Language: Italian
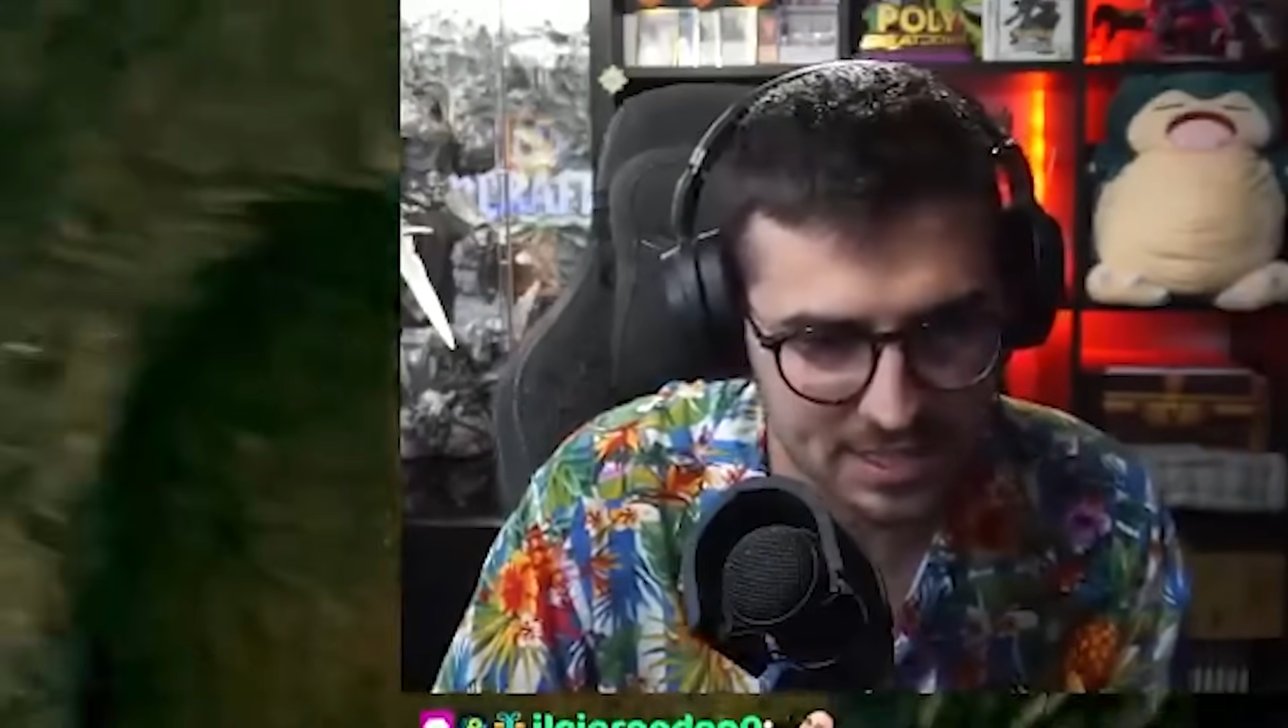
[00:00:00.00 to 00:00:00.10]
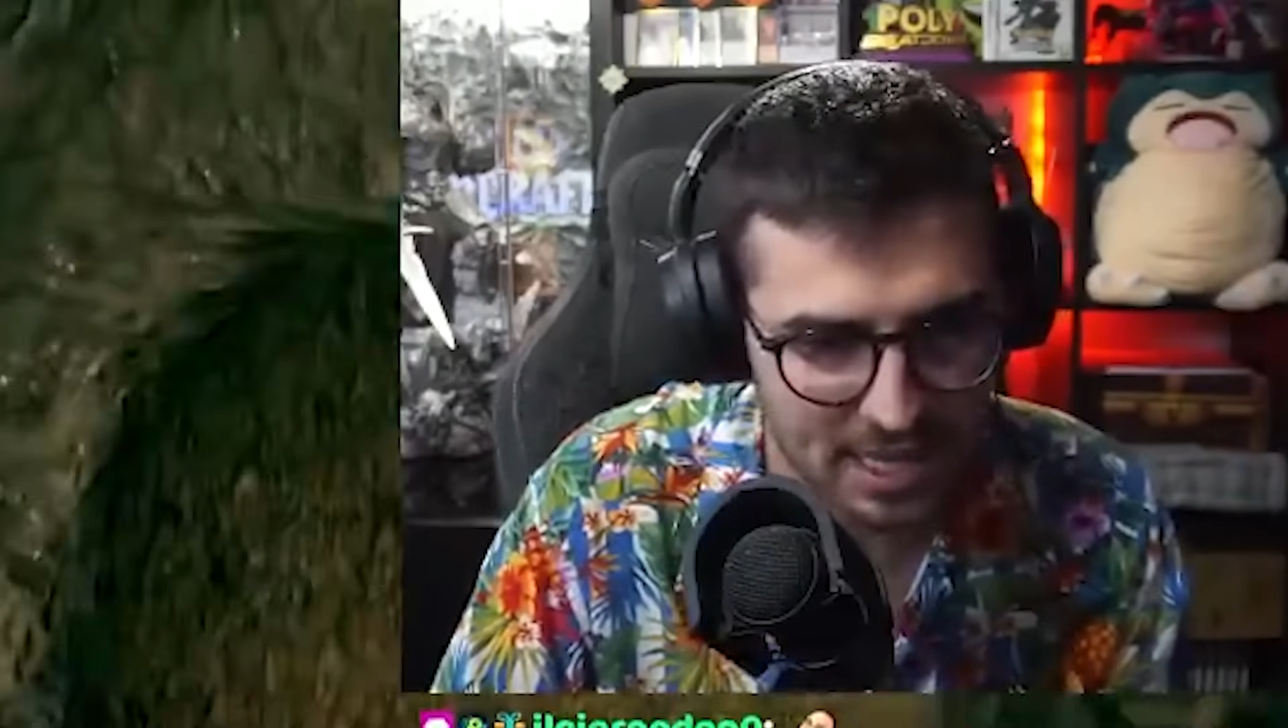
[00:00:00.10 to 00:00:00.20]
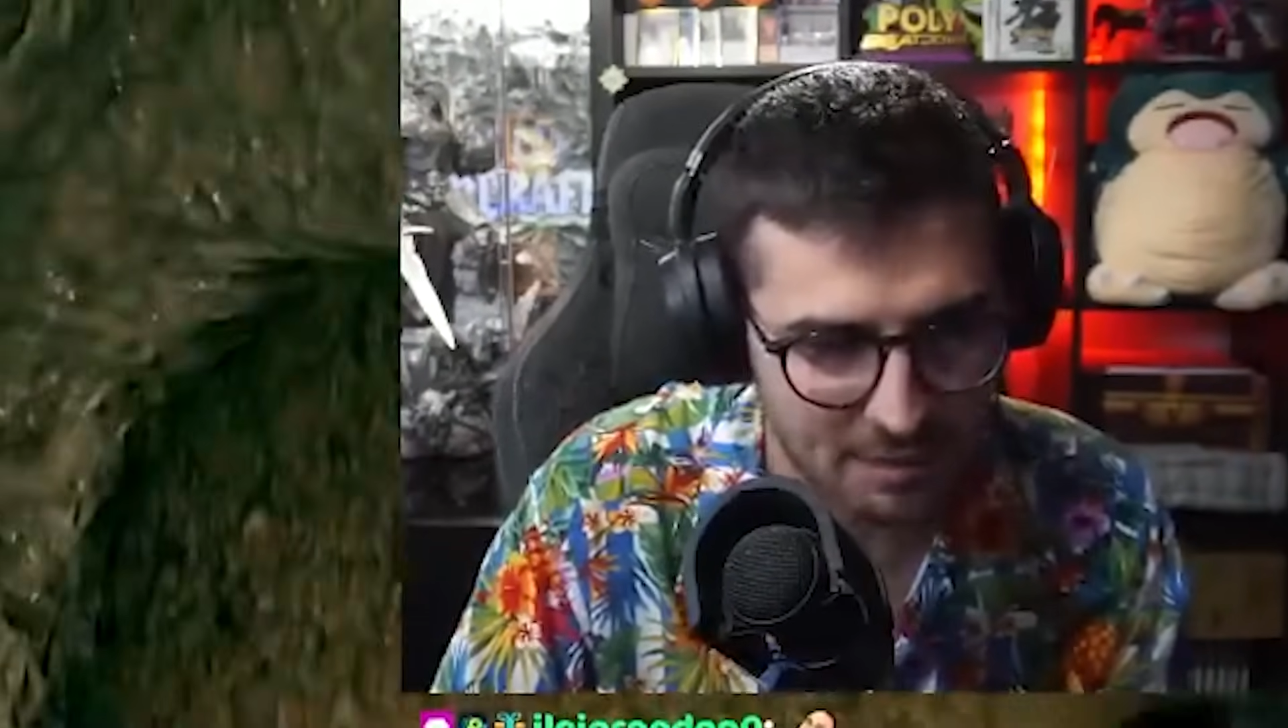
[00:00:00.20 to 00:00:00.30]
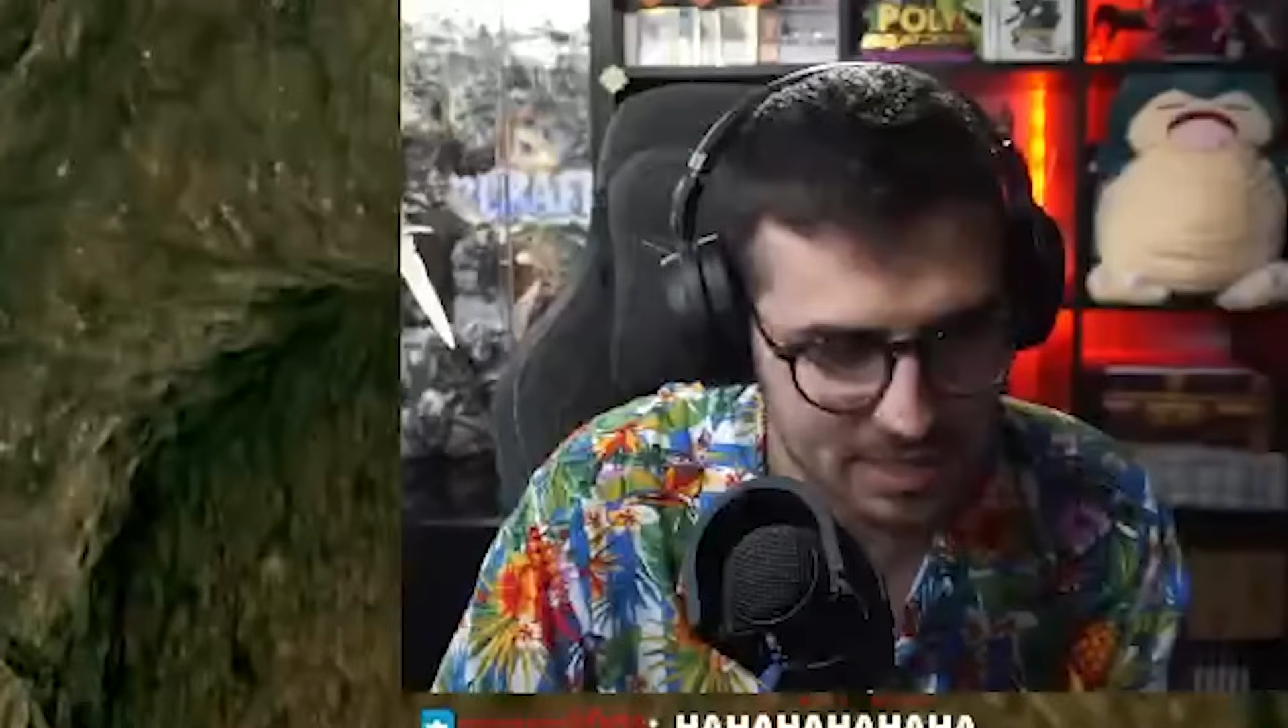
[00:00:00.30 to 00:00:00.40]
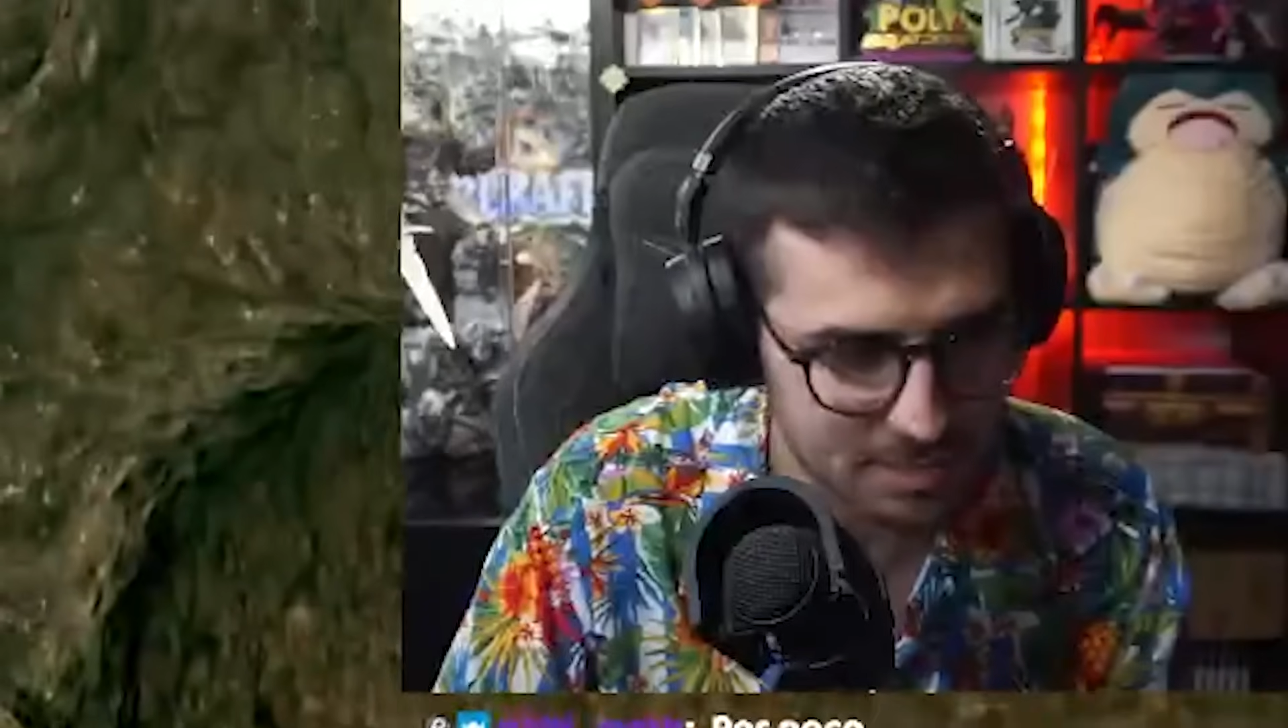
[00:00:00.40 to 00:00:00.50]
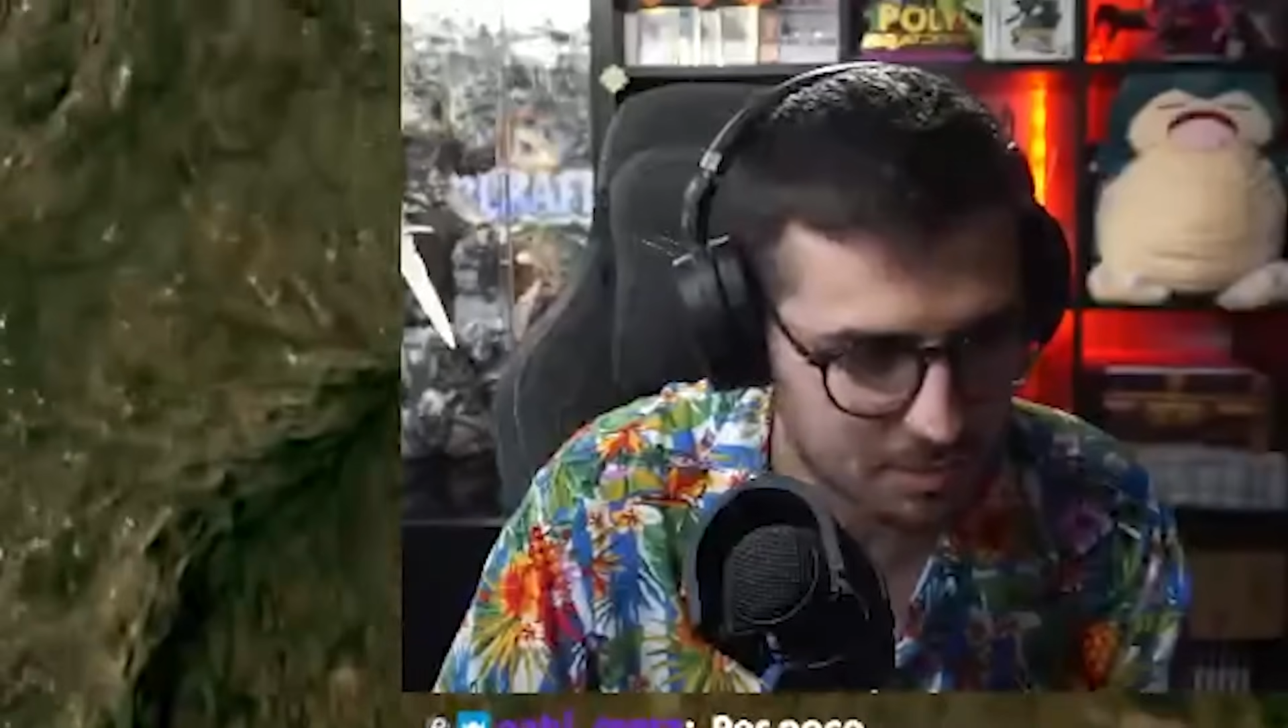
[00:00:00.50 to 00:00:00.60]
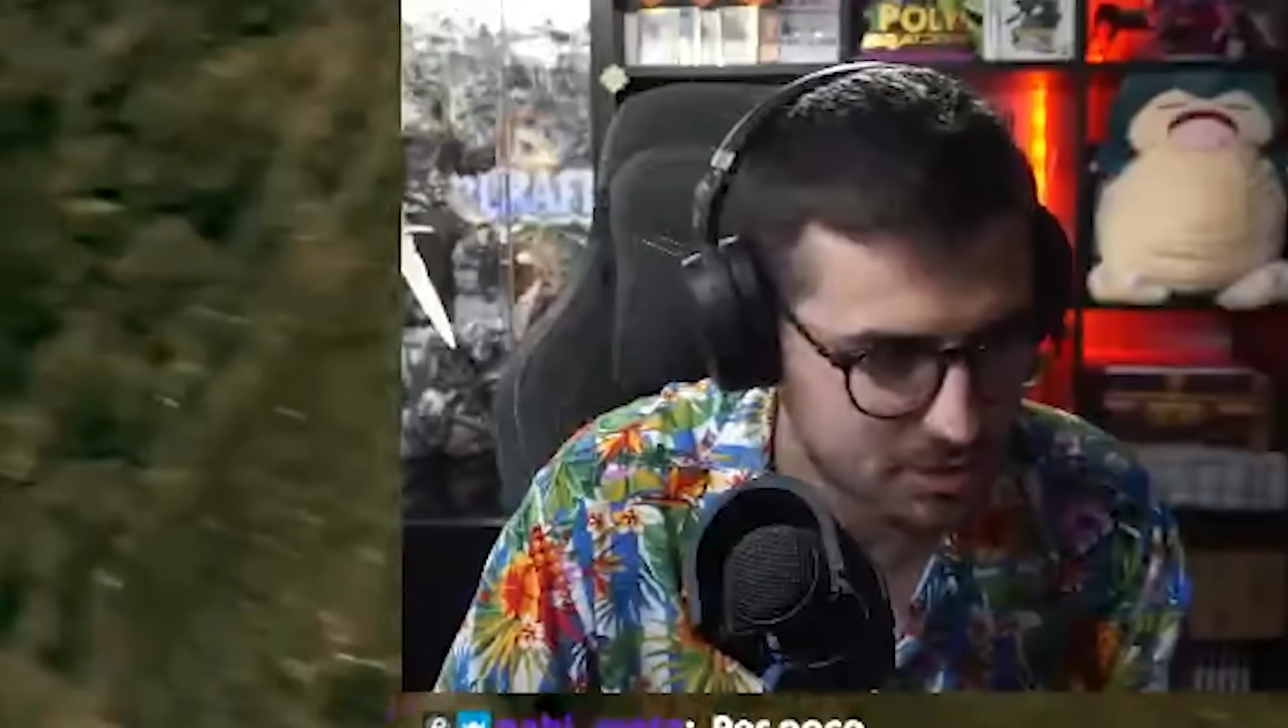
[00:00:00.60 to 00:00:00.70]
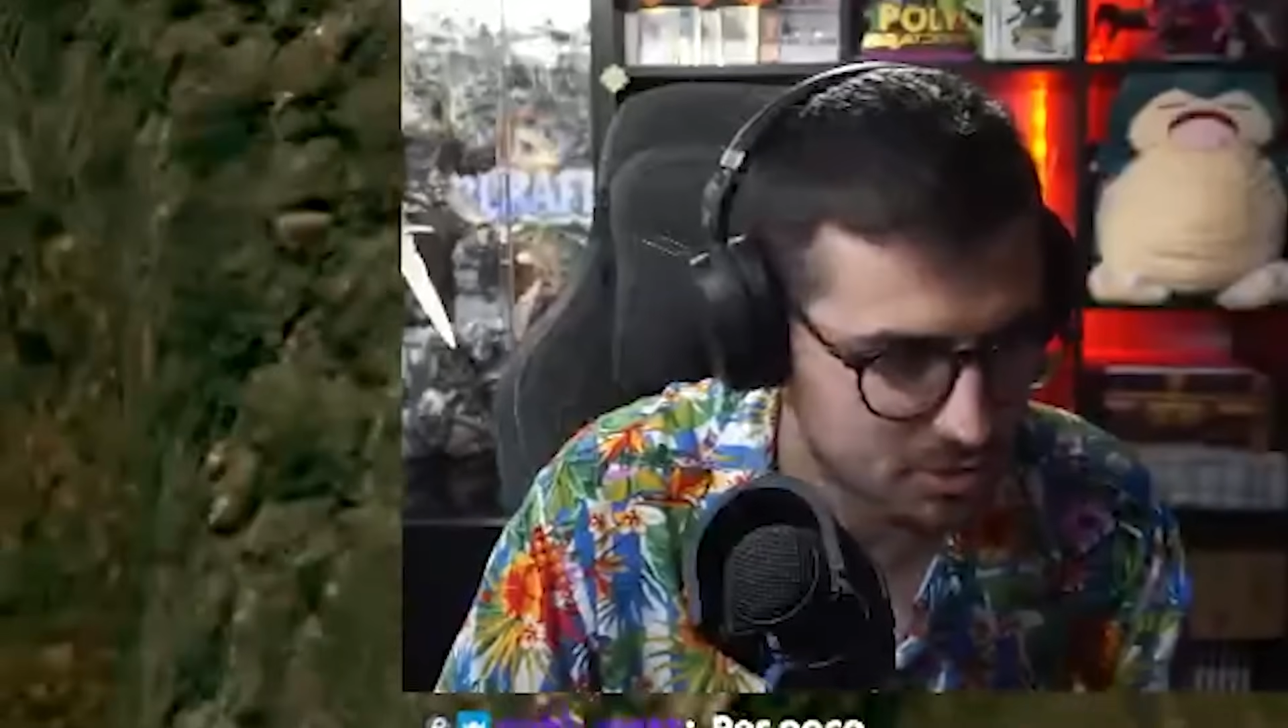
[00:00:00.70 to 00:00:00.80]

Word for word: sa ma si possono